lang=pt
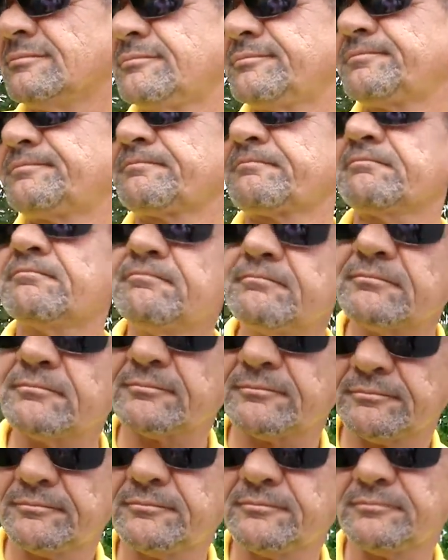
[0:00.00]
é, o comércio
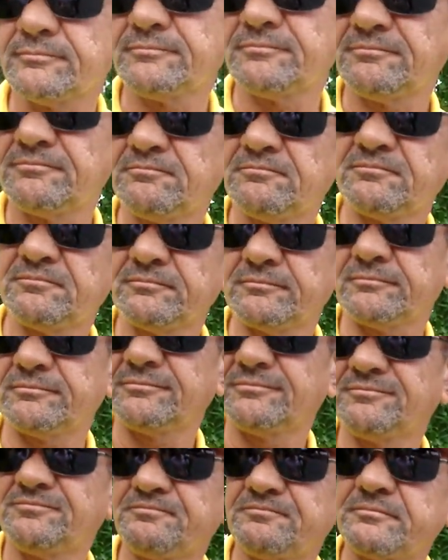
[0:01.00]
está muito grande, tá certo, mas
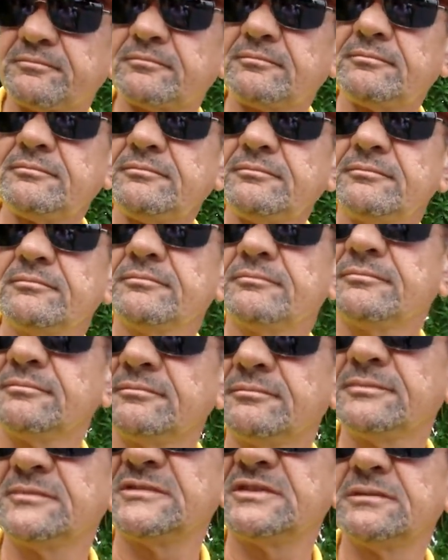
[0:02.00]
uma região feita por São
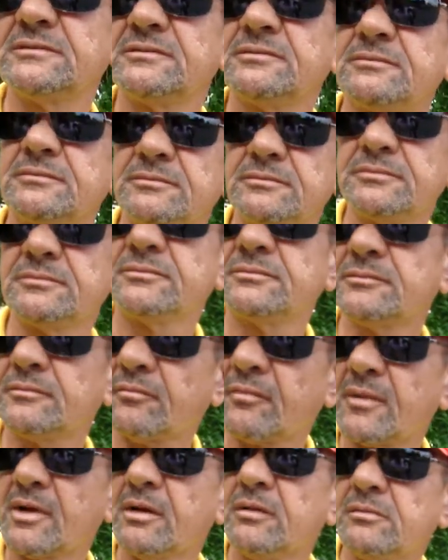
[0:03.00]
Gabriel,
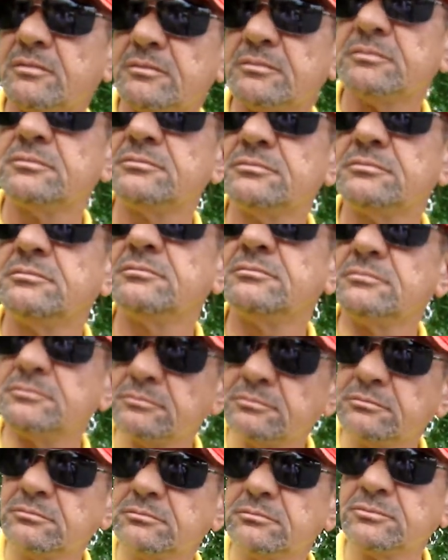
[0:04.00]
Jussara, Itaguaçu da
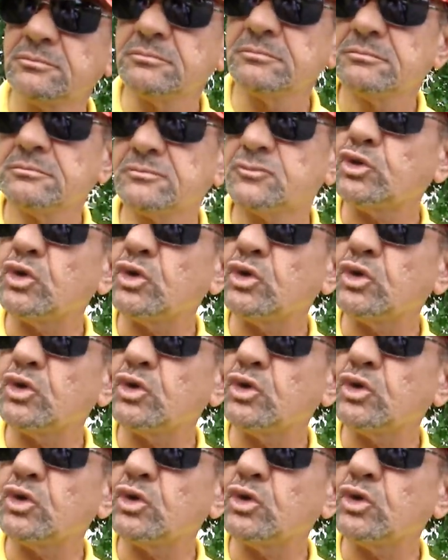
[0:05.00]
Bahia, Central